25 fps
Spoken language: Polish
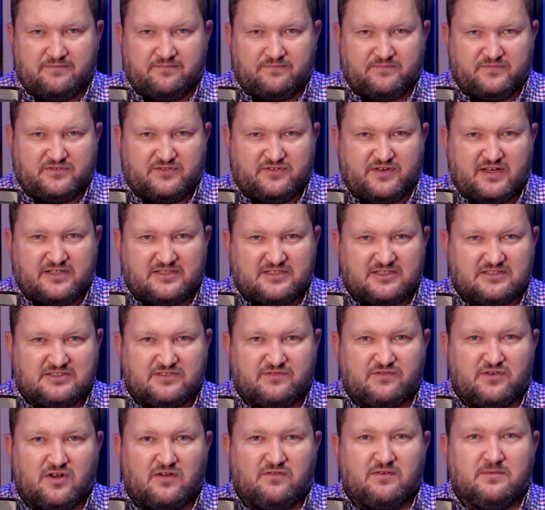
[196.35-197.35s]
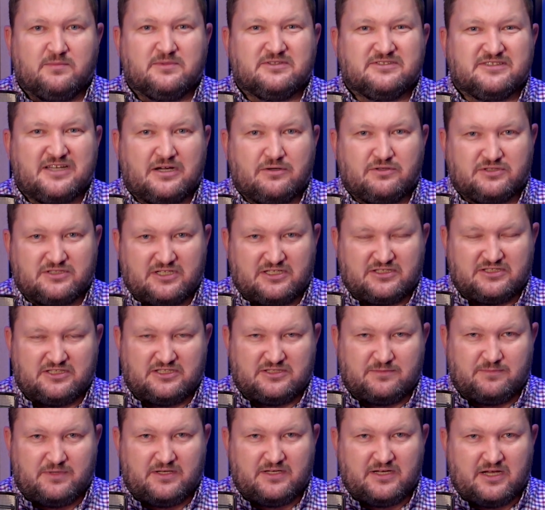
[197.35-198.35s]
w świecie cyfrowym cały czas się
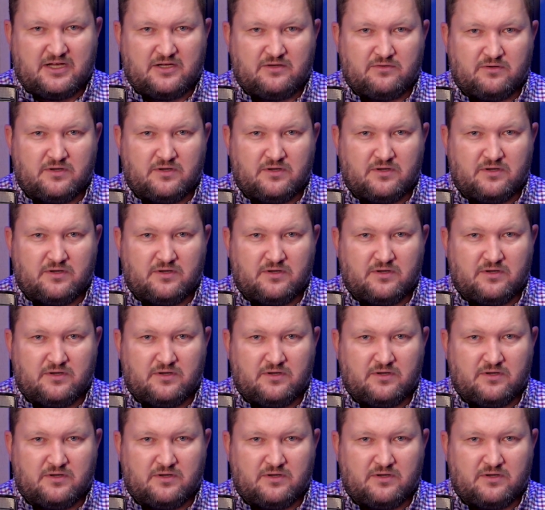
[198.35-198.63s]
zmieniają.